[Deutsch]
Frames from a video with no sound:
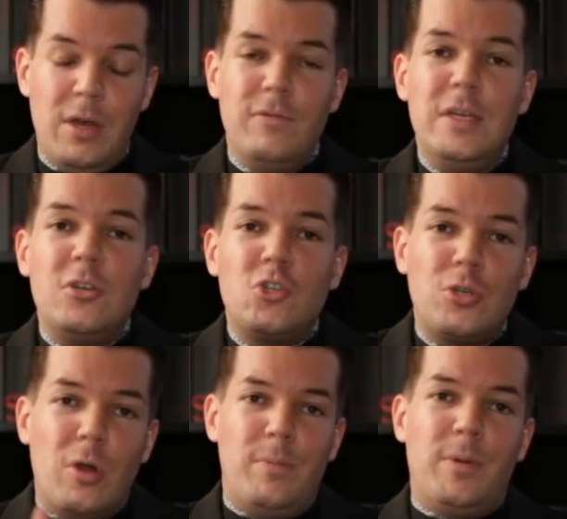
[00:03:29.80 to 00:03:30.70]
Wir
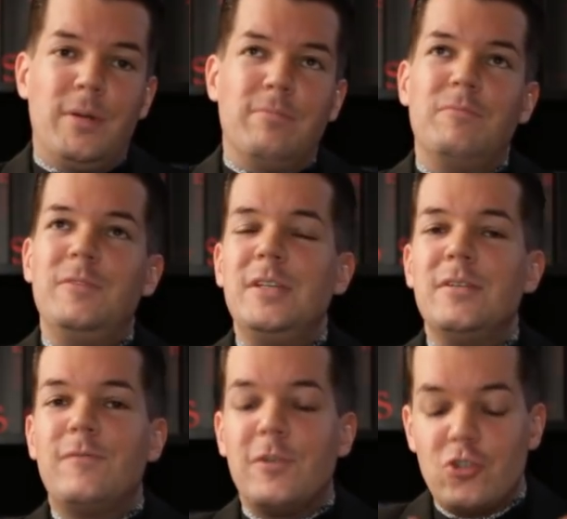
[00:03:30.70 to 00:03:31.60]
stolpern.
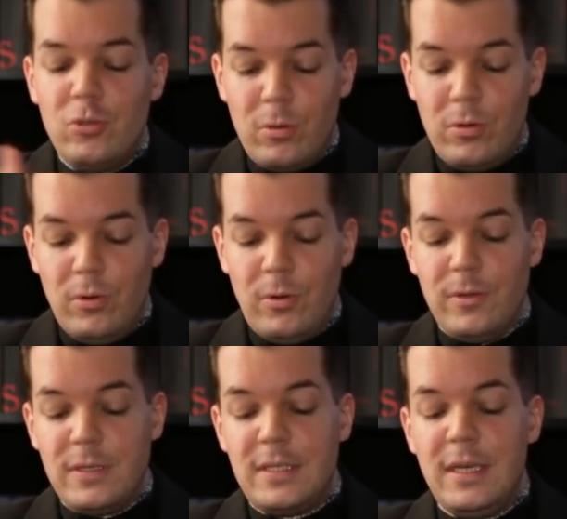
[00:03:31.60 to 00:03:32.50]
Wir verschlucken
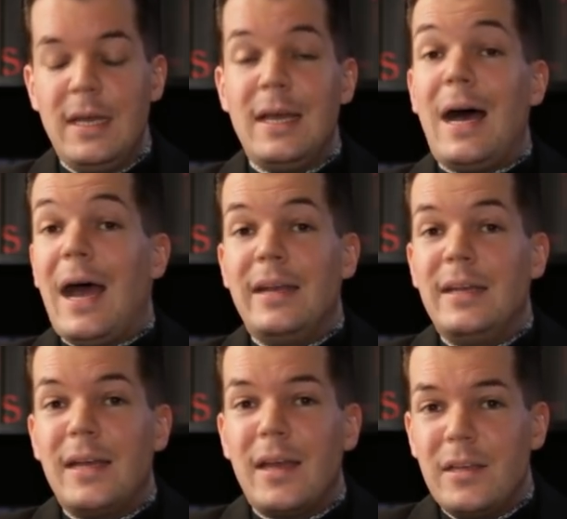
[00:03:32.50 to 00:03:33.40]
uns.
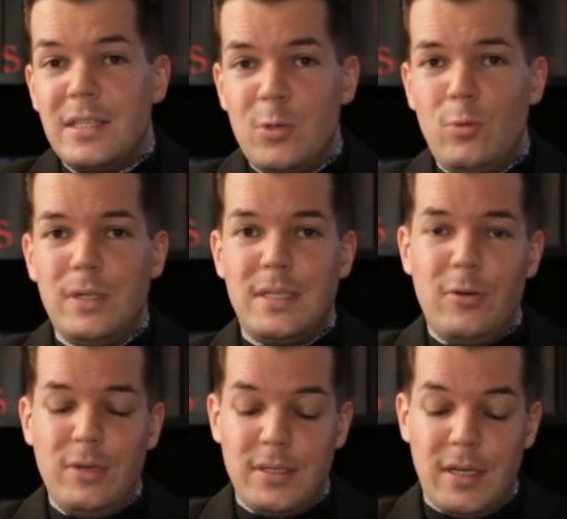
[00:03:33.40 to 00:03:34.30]
Eine Erektion ist
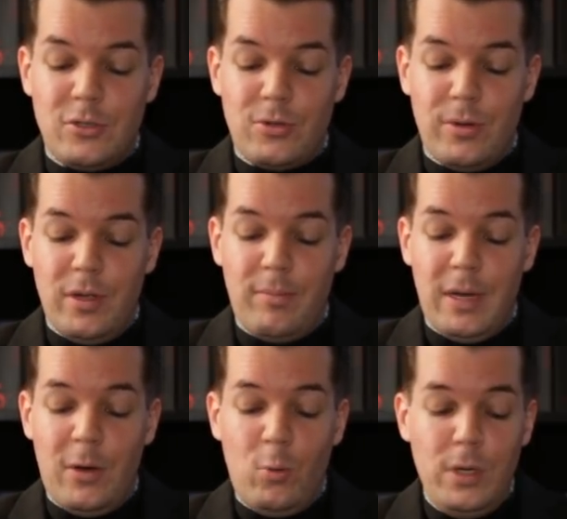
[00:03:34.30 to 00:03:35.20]
auch nicht ganz
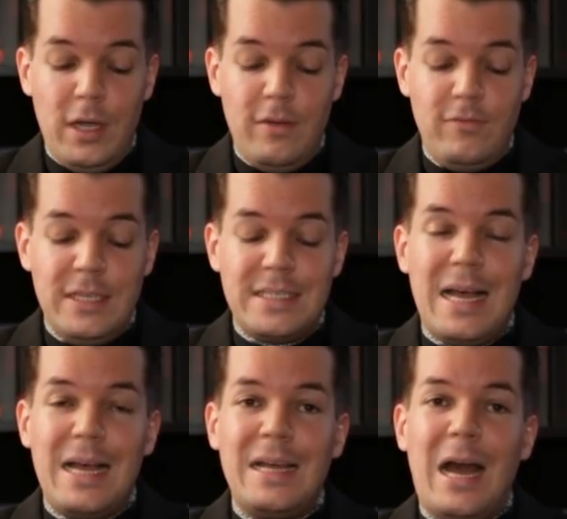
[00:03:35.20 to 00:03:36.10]
steuerbar. Oder wir
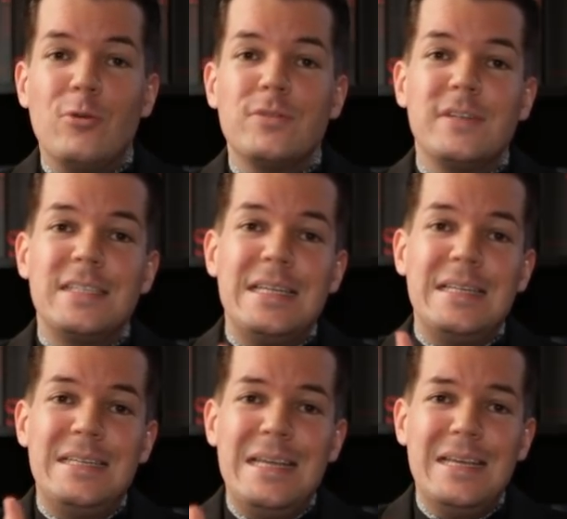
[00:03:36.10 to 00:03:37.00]
sagen aus
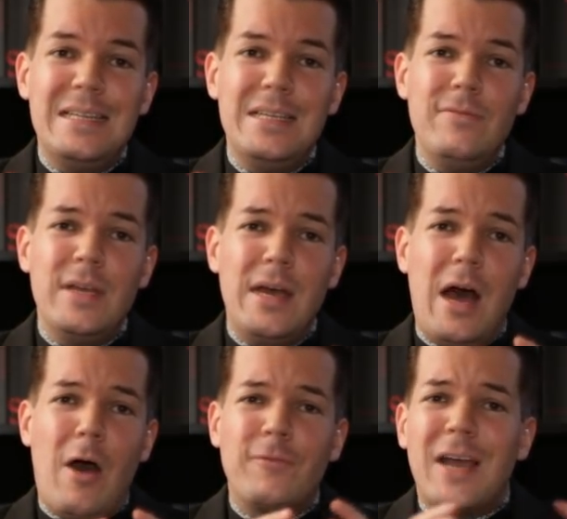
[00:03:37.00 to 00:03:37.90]
Versehen Dinge, die
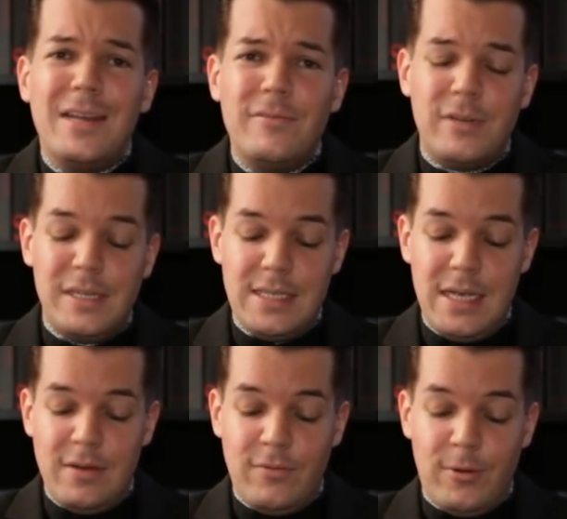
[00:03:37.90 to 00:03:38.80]
wir auf keinen Fall
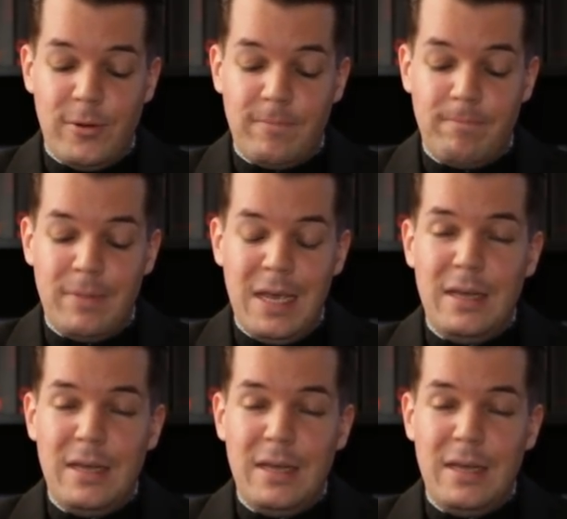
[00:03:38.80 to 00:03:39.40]
sagen wollten.